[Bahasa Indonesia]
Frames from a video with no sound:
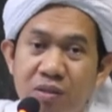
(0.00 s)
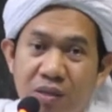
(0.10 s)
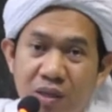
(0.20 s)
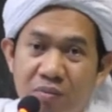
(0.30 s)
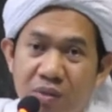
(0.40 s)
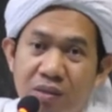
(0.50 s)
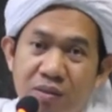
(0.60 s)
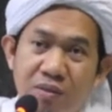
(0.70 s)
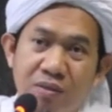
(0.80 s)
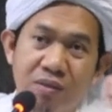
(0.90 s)
hebat,
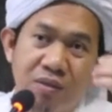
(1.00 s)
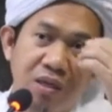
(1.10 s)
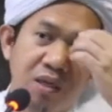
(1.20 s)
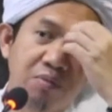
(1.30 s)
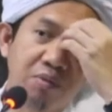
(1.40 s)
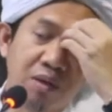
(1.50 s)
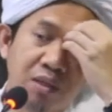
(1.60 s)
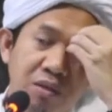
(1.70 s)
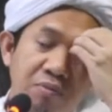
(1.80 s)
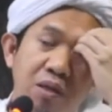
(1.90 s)
lebih
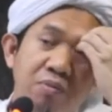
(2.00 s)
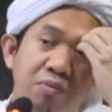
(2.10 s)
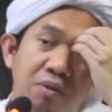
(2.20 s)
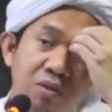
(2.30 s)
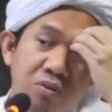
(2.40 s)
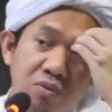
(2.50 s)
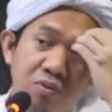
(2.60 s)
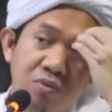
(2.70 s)
mantap, lebih masuk,